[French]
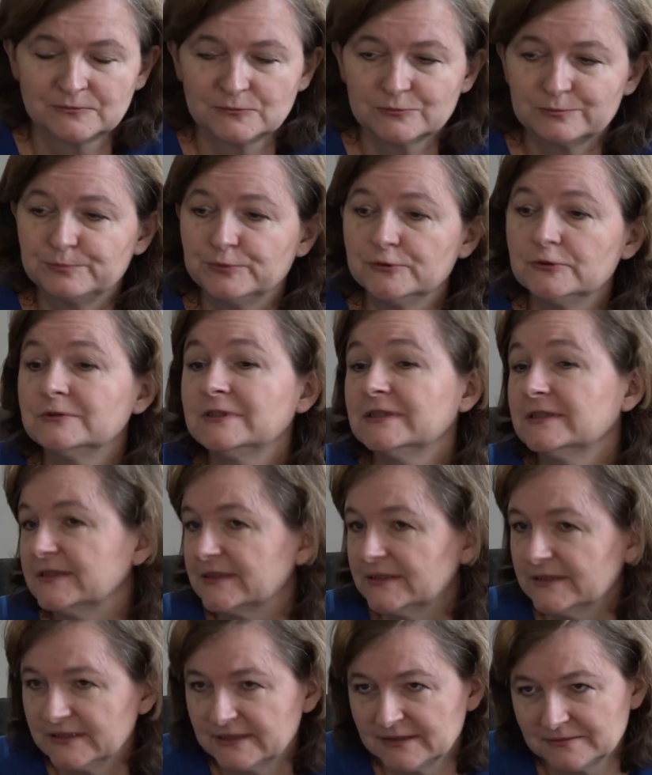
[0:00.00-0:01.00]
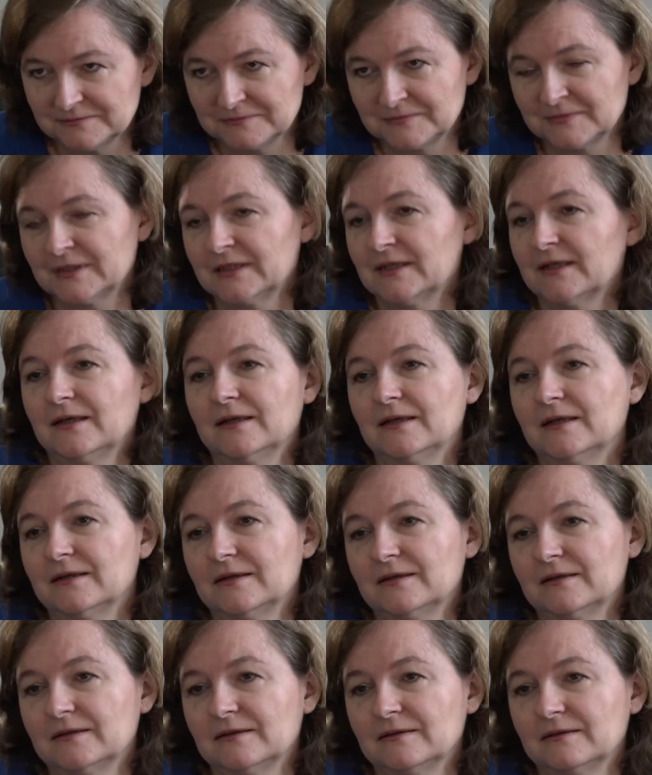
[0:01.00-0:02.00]
on peut décider.
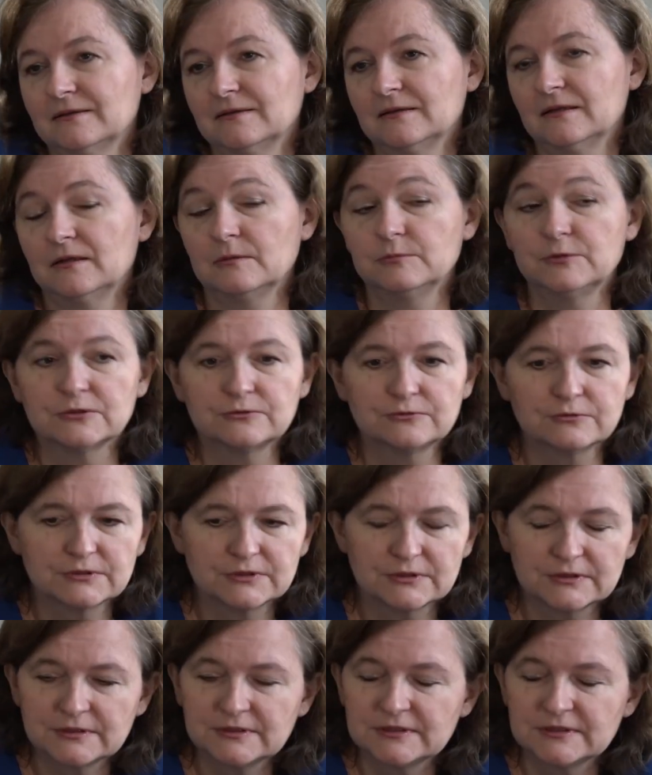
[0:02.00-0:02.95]
Euh, alors bien sûr, c'est